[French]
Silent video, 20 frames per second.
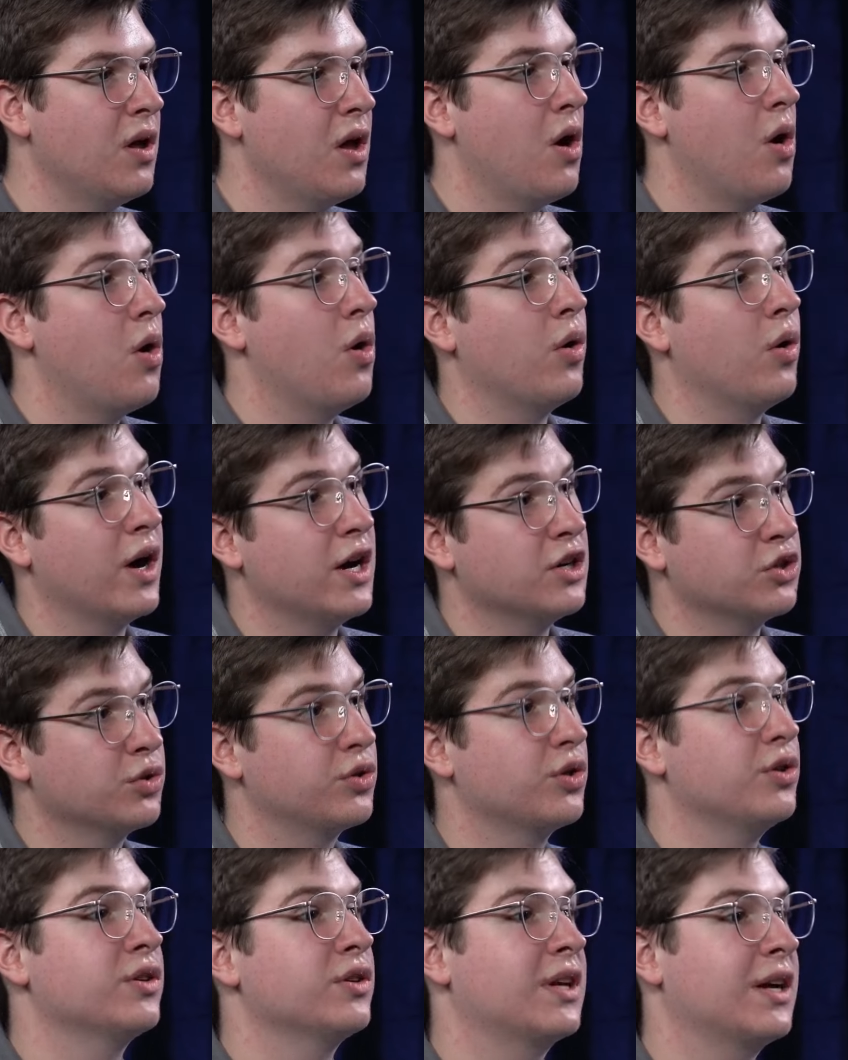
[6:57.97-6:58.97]
On
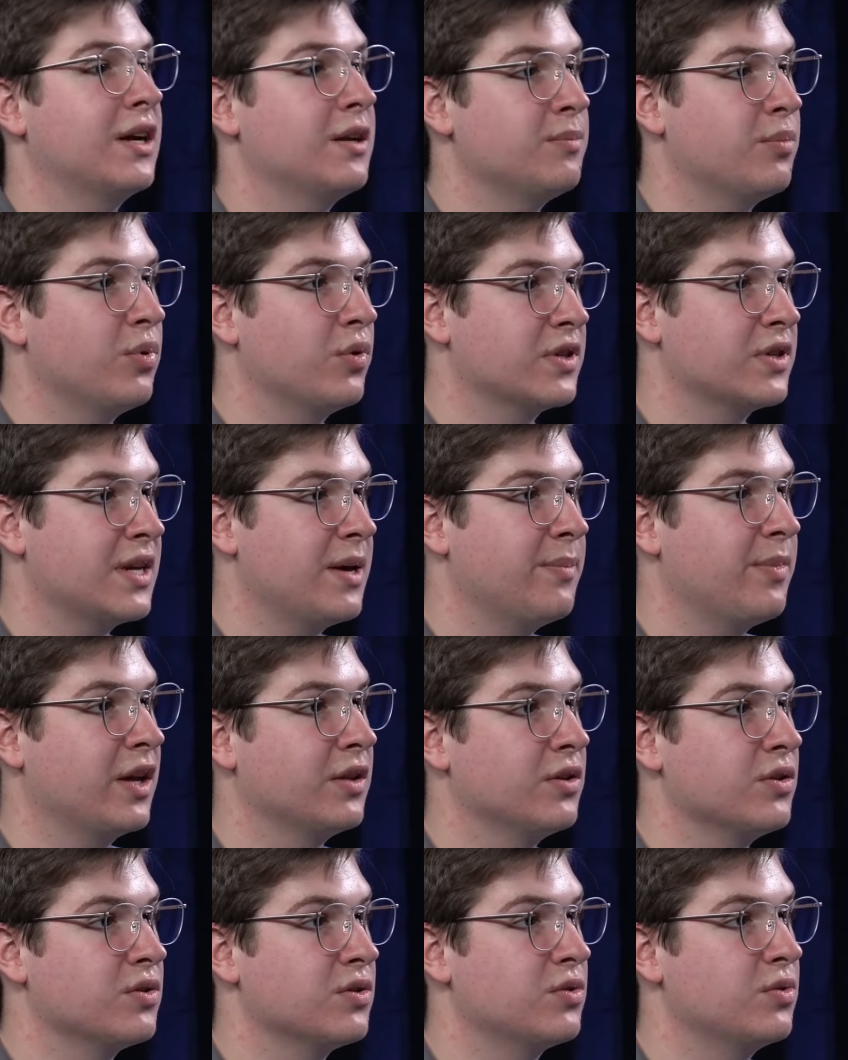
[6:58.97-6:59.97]
rajoute un 30
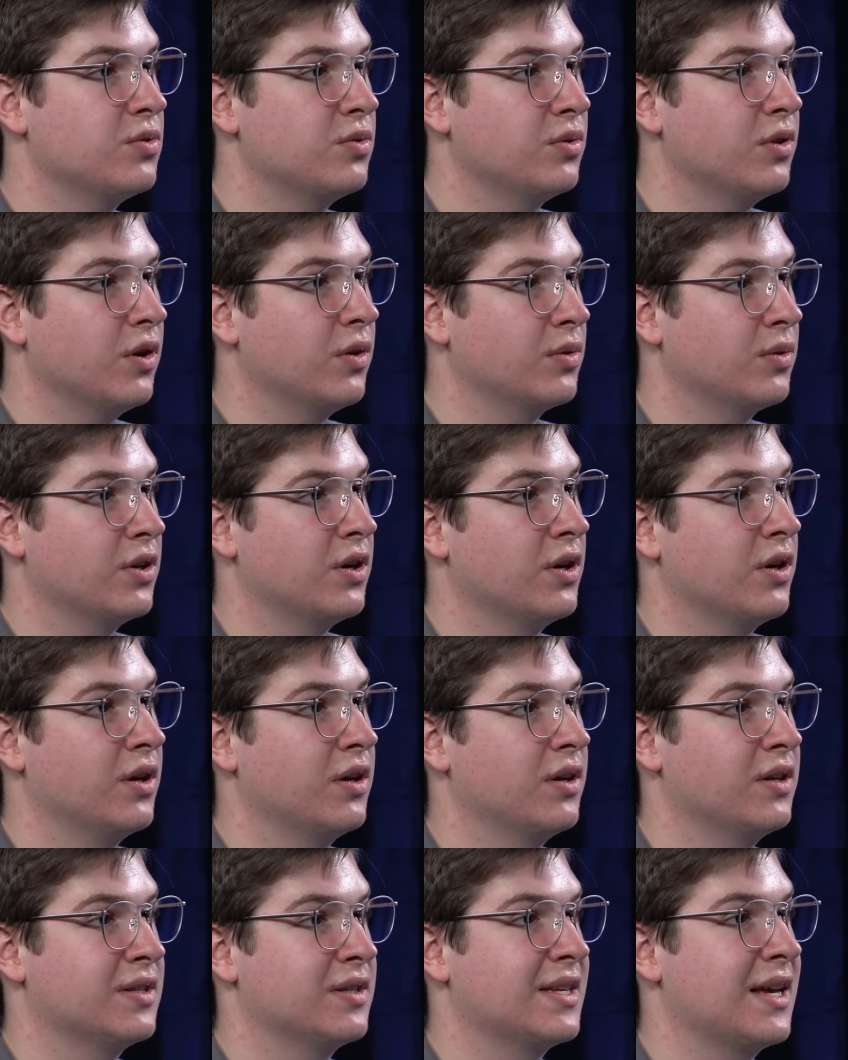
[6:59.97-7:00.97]
par-dessus, donc
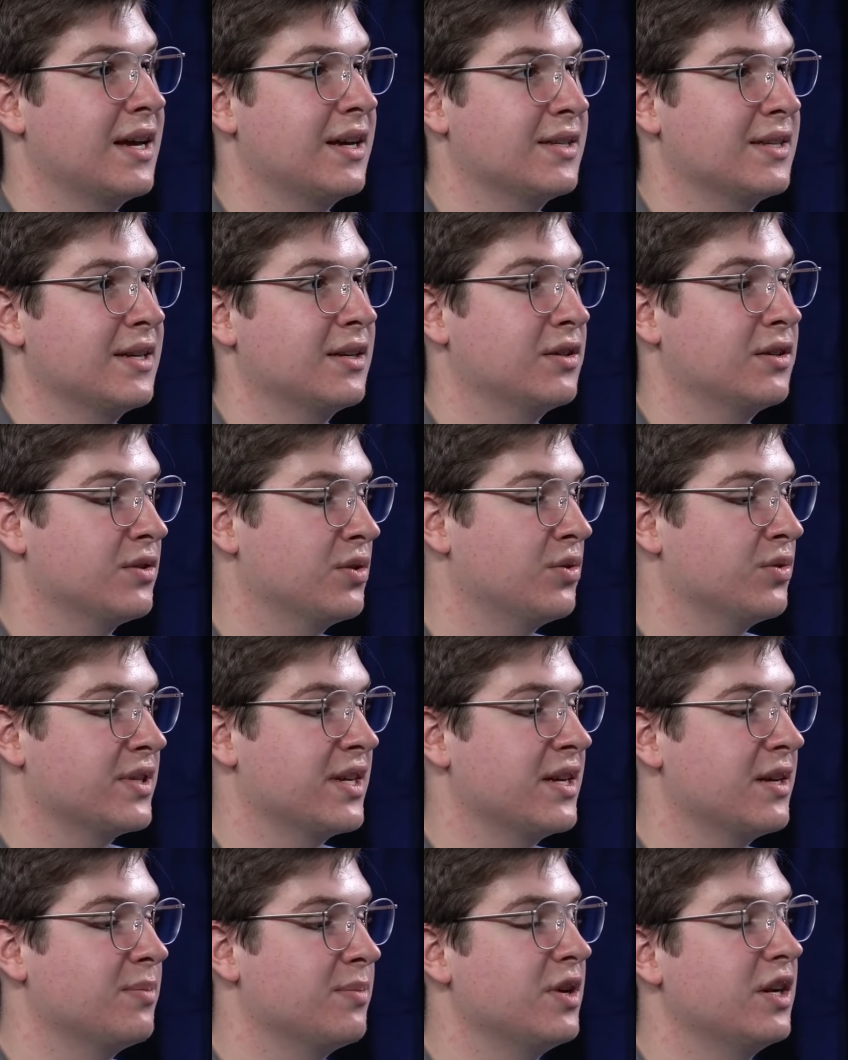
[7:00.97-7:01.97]
euh, ça, son
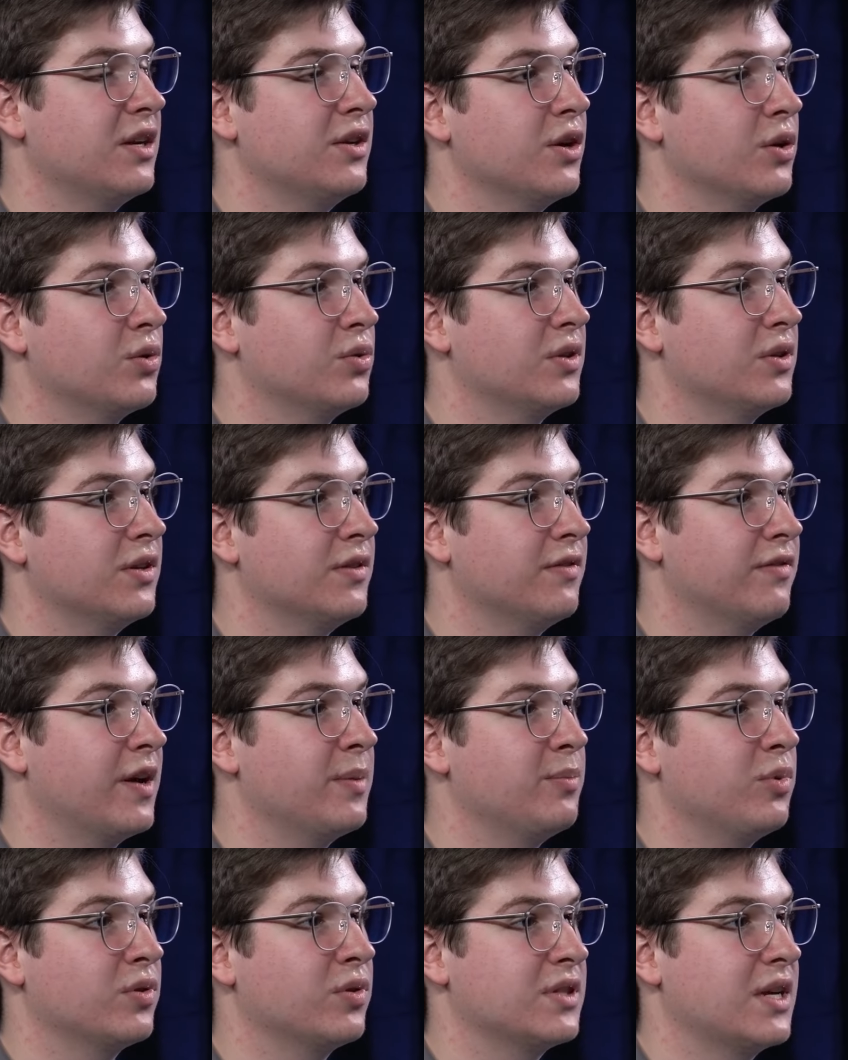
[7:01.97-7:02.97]
5 000, il a coûté 20
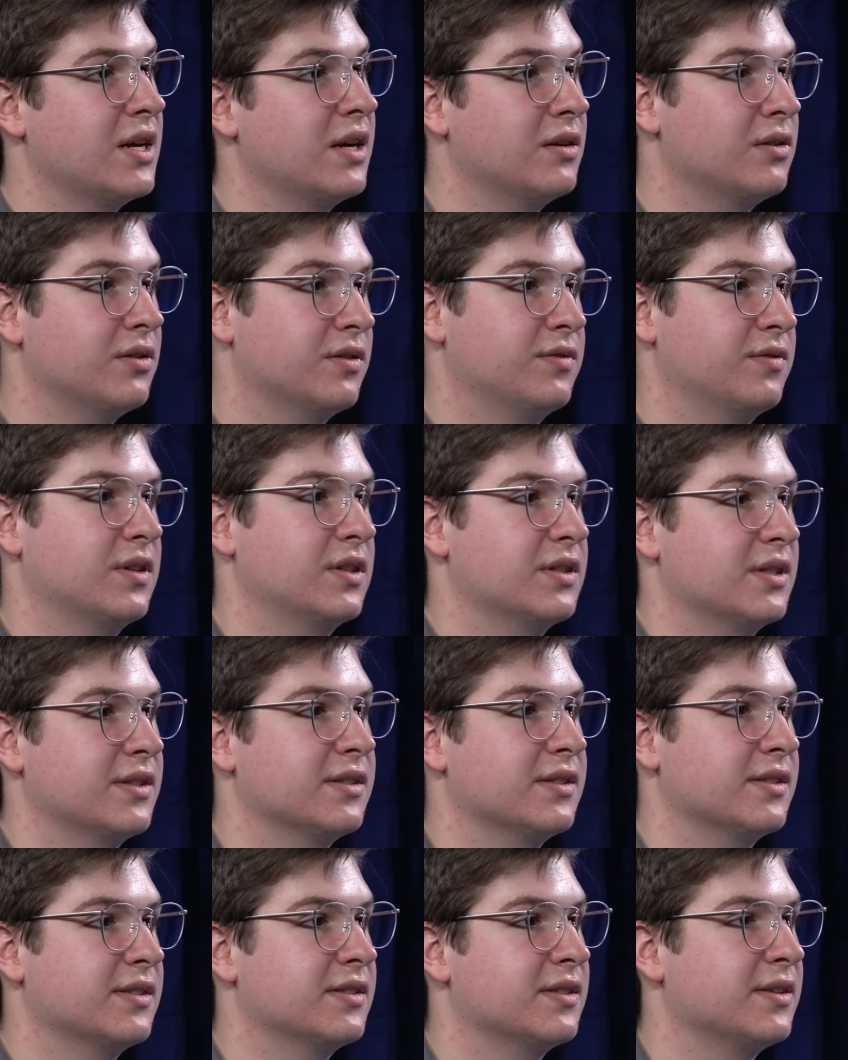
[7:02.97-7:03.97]

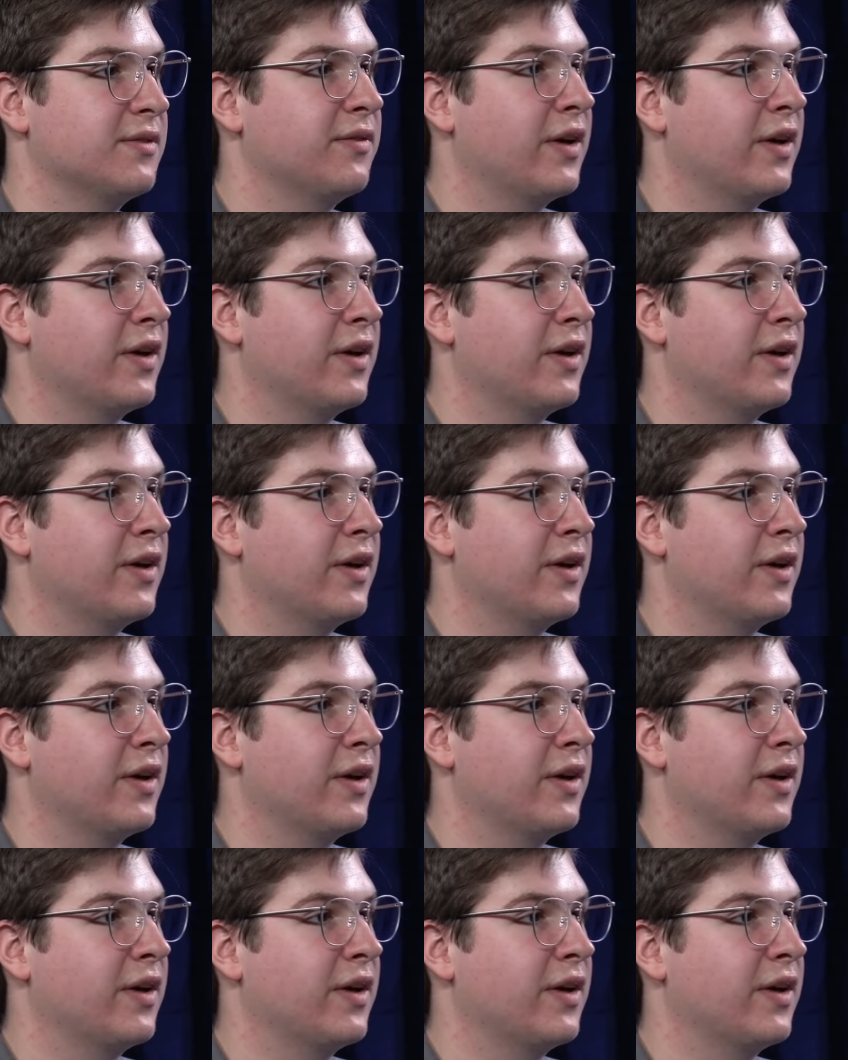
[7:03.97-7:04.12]
c'est,